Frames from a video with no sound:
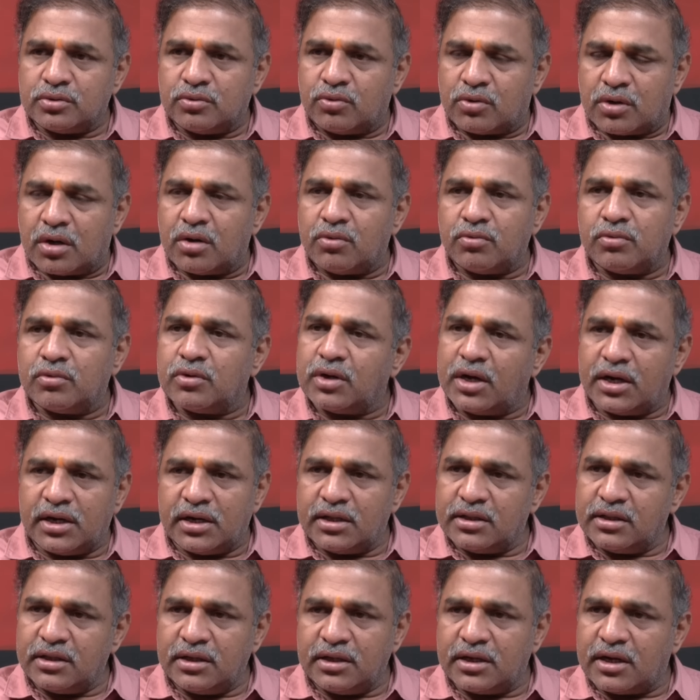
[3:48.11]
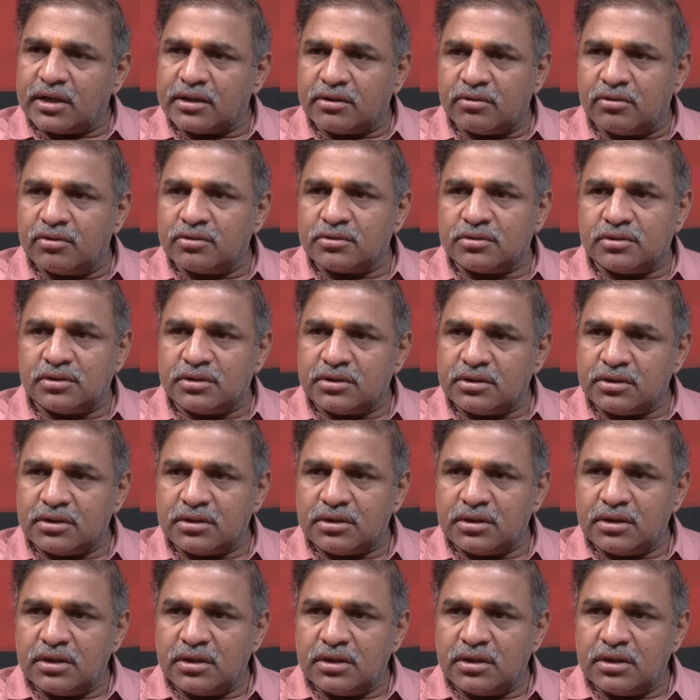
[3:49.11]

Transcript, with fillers: ఉండవు అనేది అర్థం అవుతుంది